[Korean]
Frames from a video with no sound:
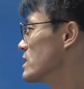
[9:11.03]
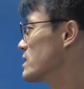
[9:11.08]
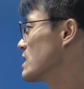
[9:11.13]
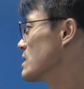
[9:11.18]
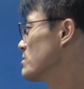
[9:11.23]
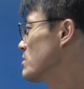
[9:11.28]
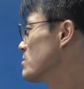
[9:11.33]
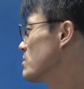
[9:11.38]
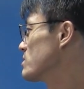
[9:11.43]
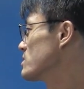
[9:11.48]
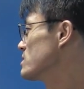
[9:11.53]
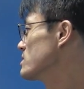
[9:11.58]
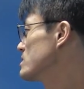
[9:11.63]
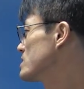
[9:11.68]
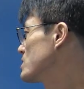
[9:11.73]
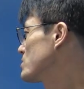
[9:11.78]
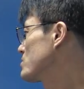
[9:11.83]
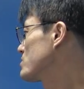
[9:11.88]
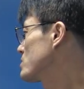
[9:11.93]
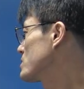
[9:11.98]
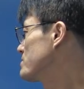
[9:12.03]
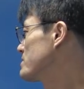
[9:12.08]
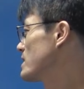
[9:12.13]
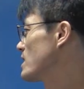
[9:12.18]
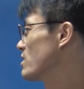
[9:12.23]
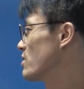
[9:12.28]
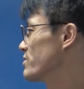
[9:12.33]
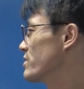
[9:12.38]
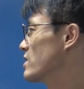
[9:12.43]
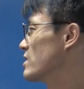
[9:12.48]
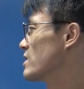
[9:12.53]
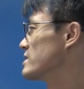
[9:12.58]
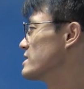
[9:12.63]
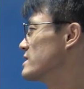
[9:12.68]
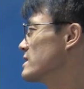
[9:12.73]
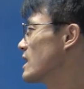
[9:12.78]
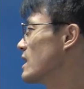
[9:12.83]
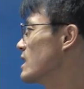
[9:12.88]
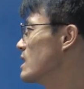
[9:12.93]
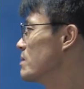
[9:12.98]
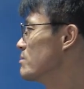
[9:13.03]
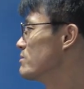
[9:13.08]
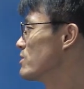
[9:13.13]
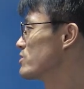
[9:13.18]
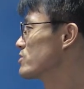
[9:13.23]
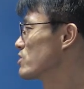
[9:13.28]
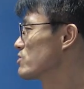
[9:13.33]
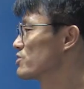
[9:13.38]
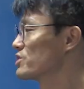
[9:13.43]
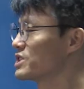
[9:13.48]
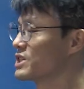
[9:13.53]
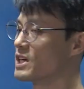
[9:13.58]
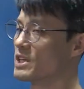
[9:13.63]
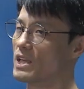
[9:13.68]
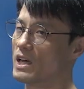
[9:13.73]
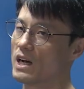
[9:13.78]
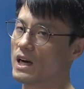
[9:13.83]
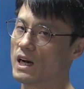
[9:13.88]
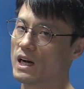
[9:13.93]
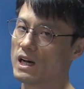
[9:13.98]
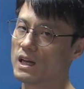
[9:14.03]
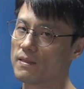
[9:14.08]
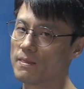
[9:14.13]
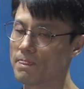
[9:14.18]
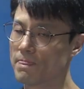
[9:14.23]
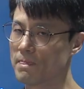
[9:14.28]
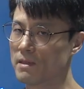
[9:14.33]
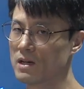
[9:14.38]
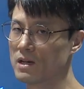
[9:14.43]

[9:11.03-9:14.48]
대법원은 최종적 심사의 권한을 가진다. 명령 규칙에 대한